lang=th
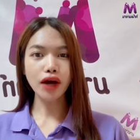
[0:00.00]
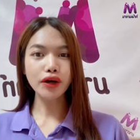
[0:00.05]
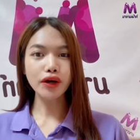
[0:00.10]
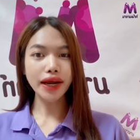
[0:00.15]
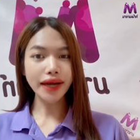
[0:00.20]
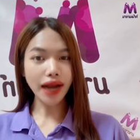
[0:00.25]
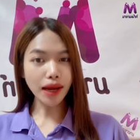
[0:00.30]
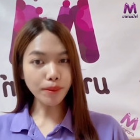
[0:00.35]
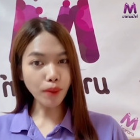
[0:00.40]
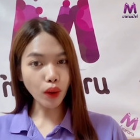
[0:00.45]
วดี
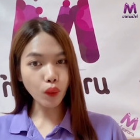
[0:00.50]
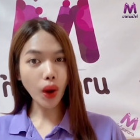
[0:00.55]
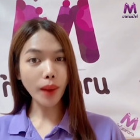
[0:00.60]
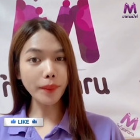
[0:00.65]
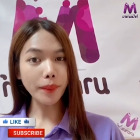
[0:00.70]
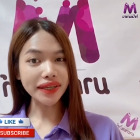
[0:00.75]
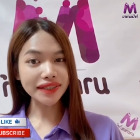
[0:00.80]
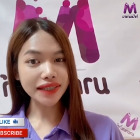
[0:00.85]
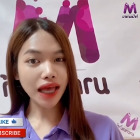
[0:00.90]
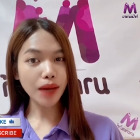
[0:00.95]
น่าบอกว่า
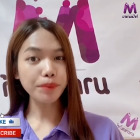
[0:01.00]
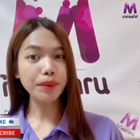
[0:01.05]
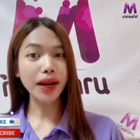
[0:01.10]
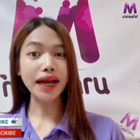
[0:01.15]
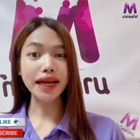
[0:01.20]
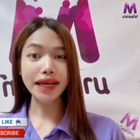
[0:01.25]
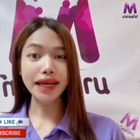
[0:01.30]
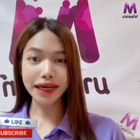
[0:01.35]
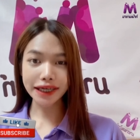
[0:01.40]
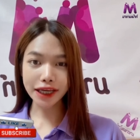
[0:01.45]
ไม่ทราบราย
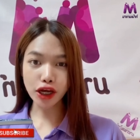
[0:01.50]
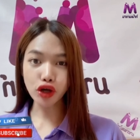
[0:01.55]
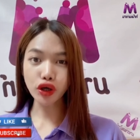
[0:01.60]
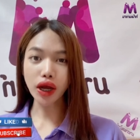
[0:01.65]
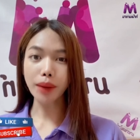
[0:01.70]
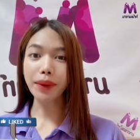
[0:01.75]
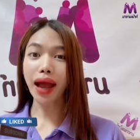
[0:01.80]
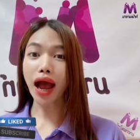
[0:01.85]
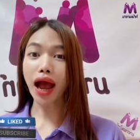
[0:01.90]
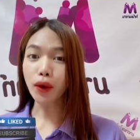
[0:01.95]
ละเอียดเกี่ยวกับ
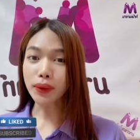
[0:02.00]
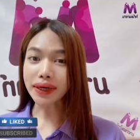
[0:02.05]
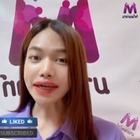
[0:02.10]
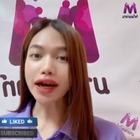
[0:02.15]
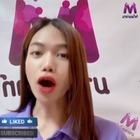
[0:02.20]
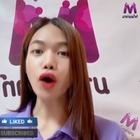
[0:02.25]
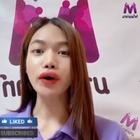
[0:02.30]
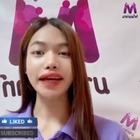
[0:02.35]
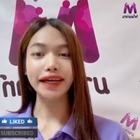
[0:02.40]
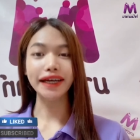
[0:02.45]
ข่าวลือ
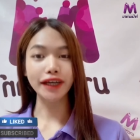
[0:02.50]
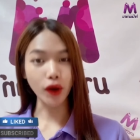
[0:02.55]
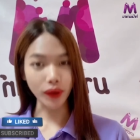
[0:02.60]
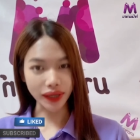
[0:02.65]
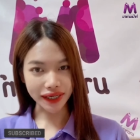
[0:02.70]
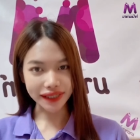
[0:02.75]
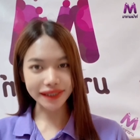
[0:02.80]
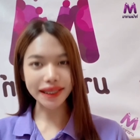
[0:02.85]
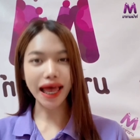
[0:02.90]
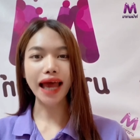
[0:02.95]
อัปเดตของลิ
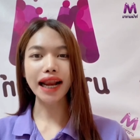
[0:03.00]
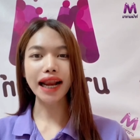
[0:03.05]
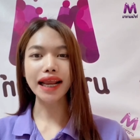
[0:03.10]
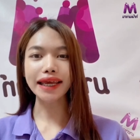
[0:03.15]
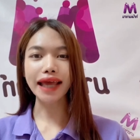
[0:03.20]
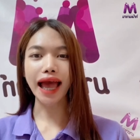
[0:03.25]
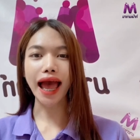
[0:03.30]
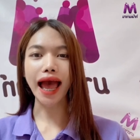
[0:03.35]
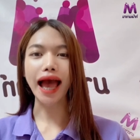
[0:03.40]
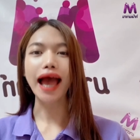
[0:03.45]
ซ่าเลย
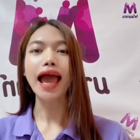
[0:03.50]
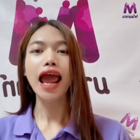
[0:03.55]
ค่ะ